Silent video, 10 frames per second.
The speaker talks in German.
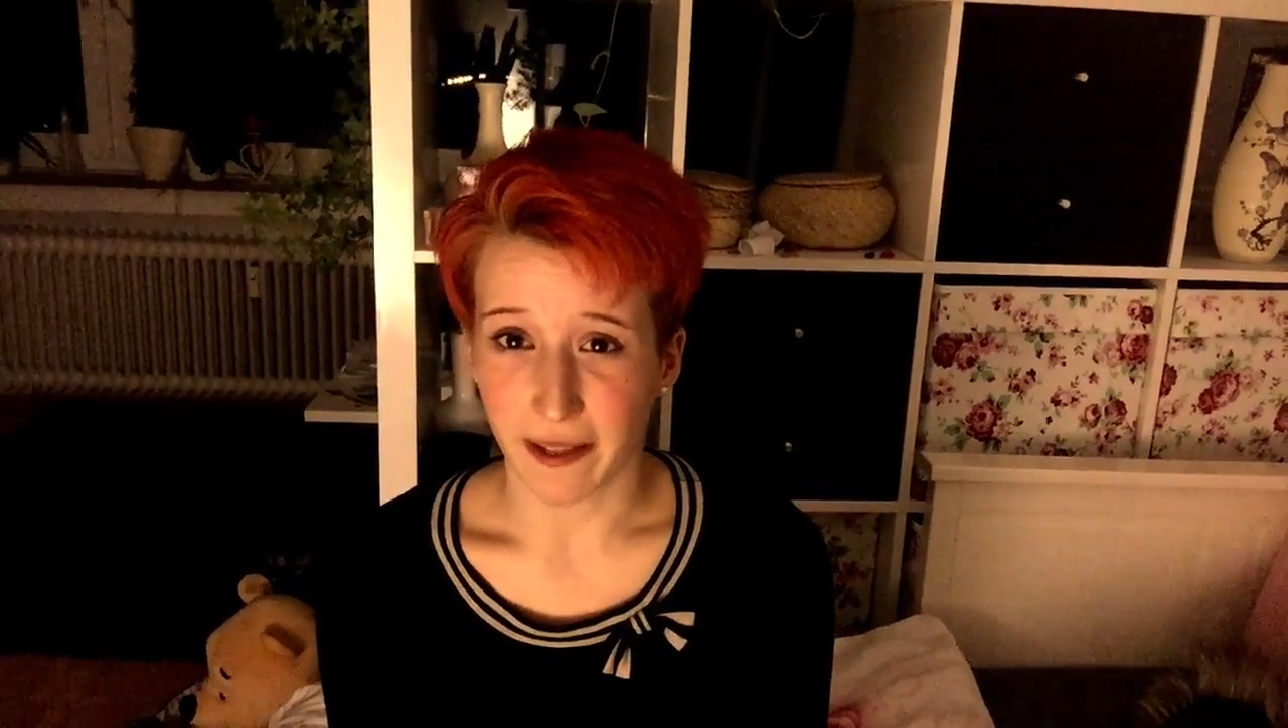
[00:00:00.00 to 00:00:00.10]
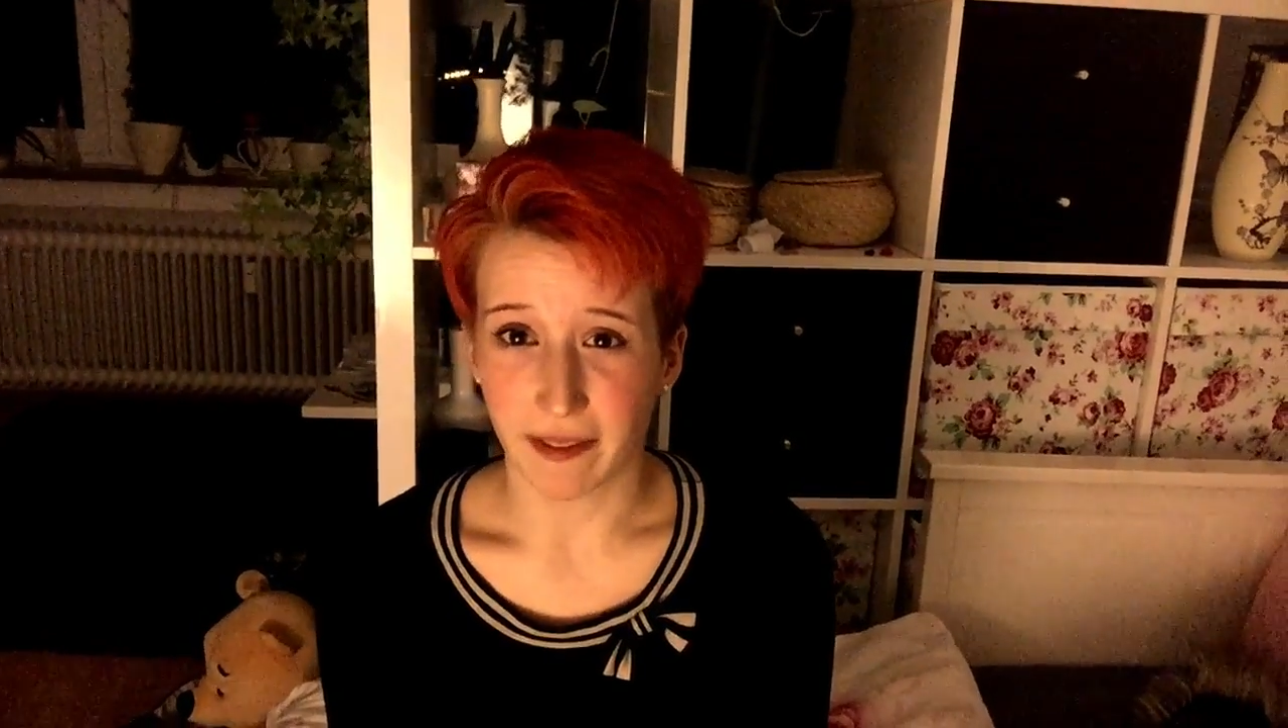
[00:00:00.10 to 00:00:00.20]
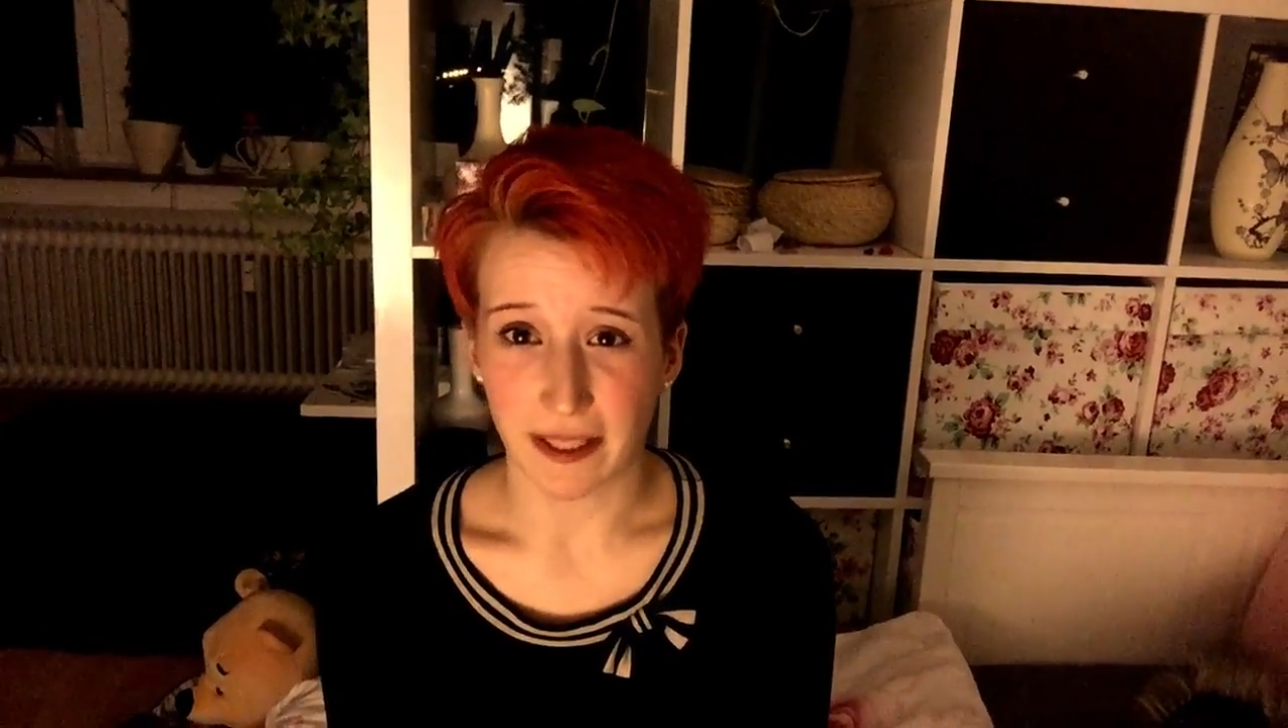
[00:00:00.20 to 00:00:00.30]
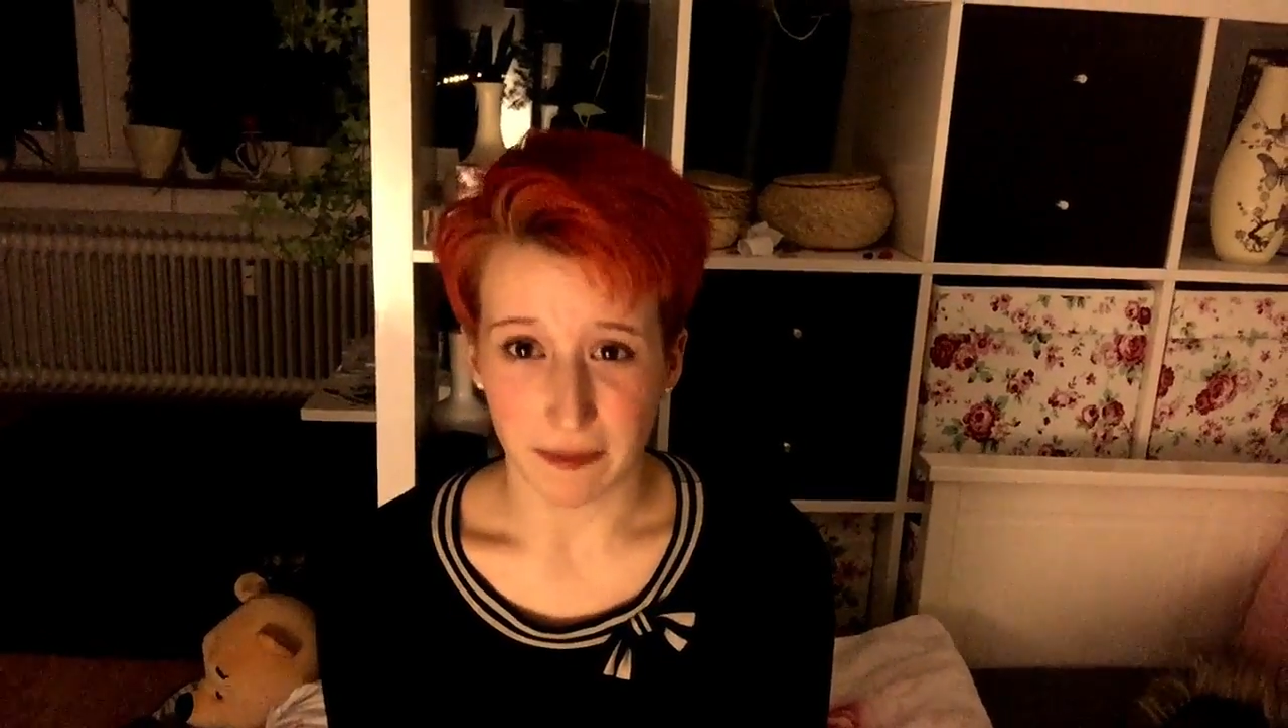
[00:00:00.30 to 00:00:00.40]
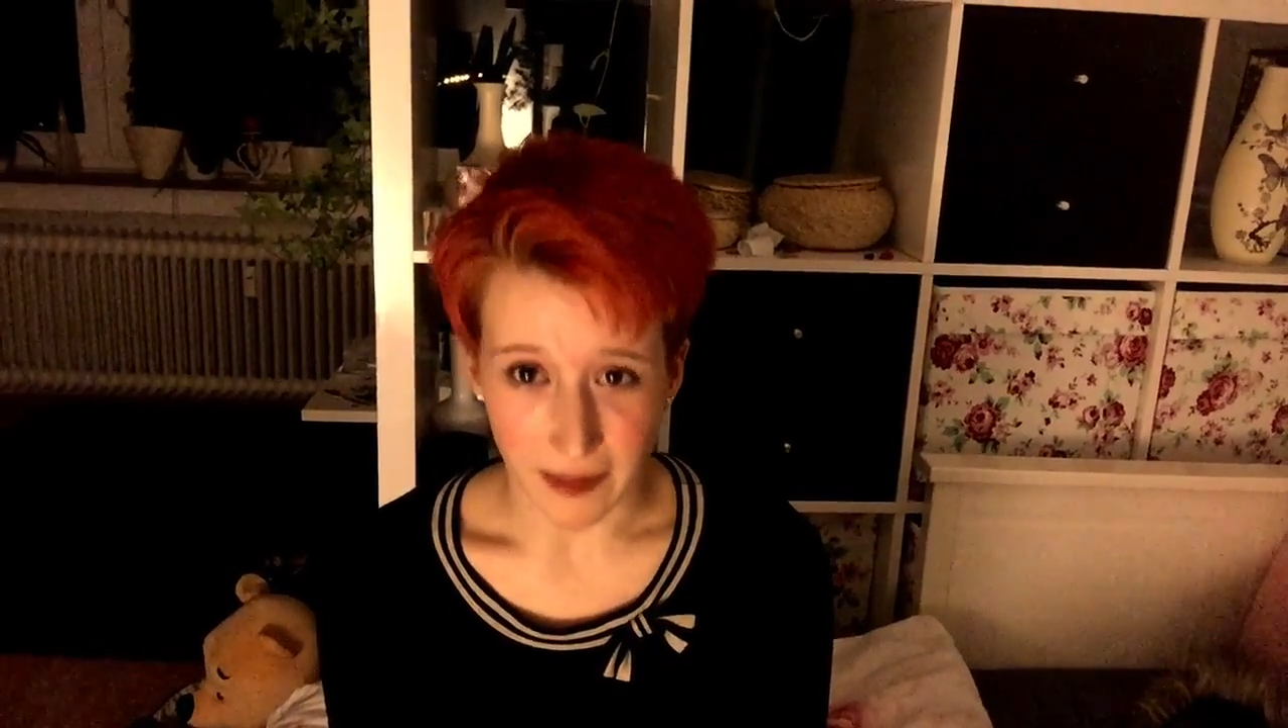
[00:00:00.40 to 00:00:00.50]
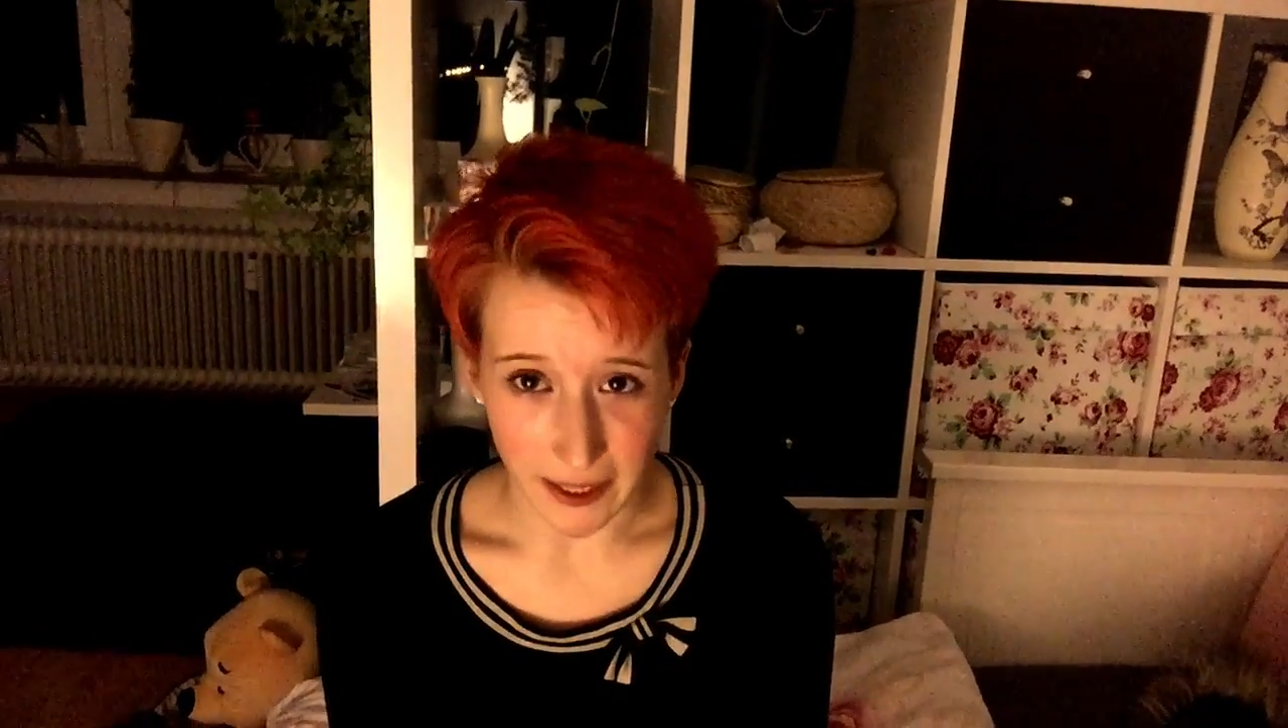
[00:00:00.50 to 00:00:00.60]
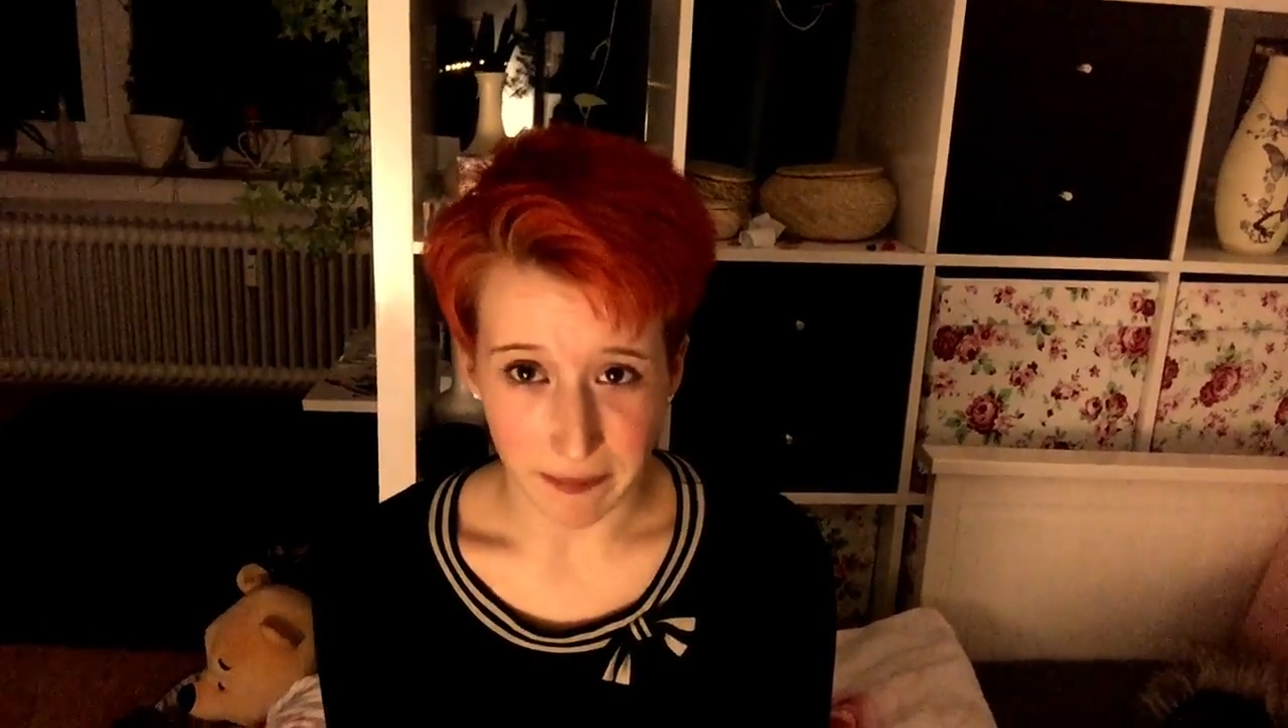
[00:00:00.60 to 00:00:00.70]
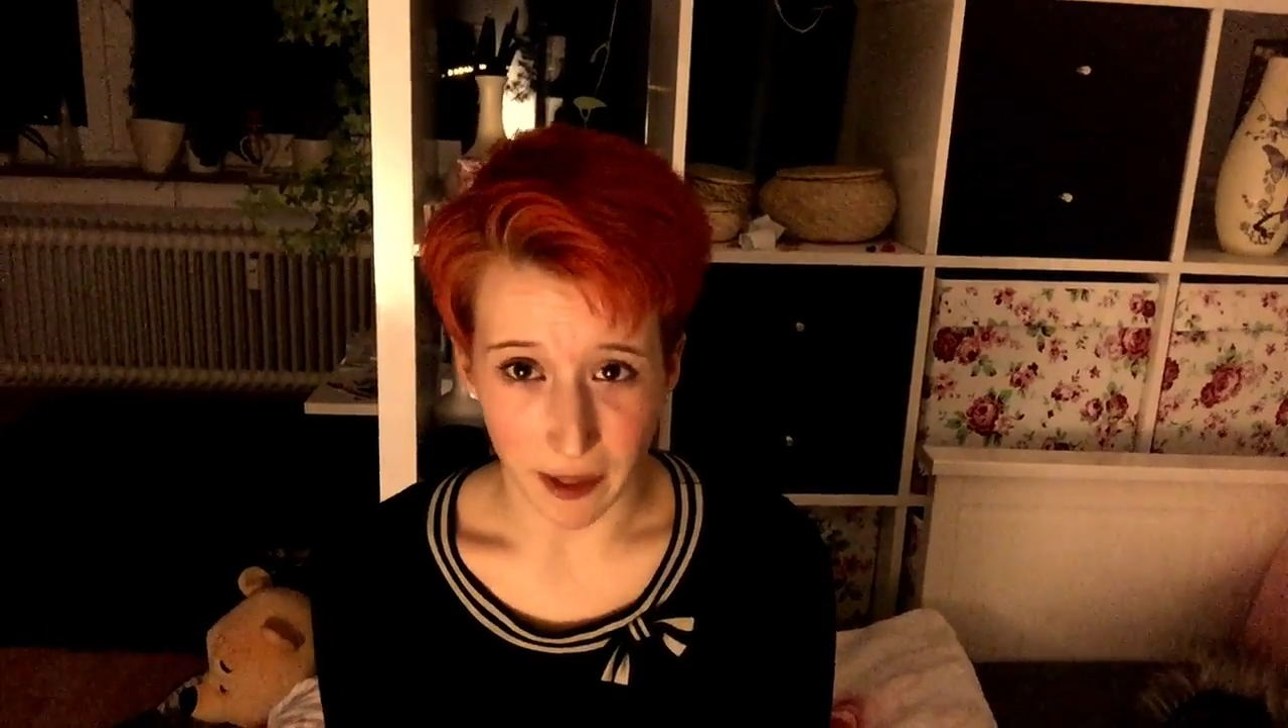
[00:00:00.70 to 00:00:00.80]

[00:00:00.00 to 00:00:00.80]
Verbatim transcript: aber ich habe es echt